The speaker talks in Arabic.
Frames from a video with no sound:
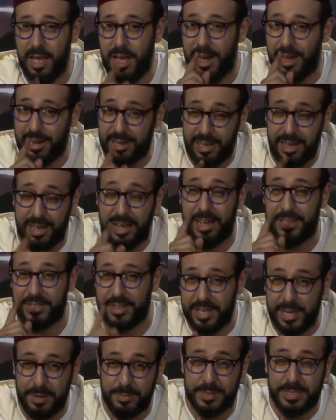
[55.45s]
حلقه
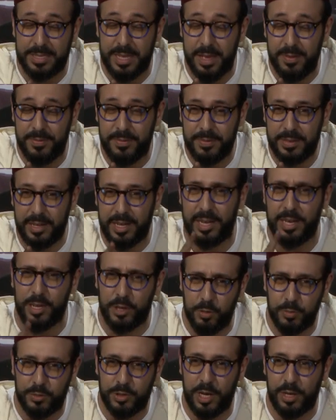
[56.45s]
خطيره بزاف
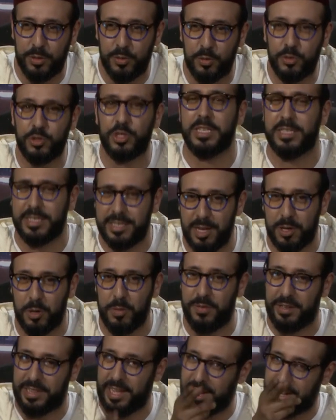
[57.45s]
نخليكم تشاهدوا اش كيتسناكم
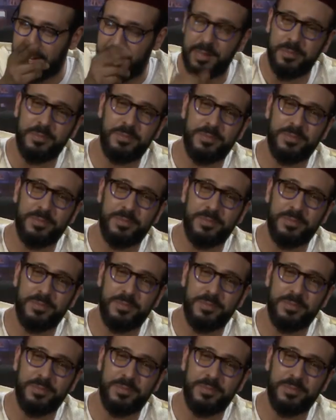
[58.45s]
في هذه الحلقه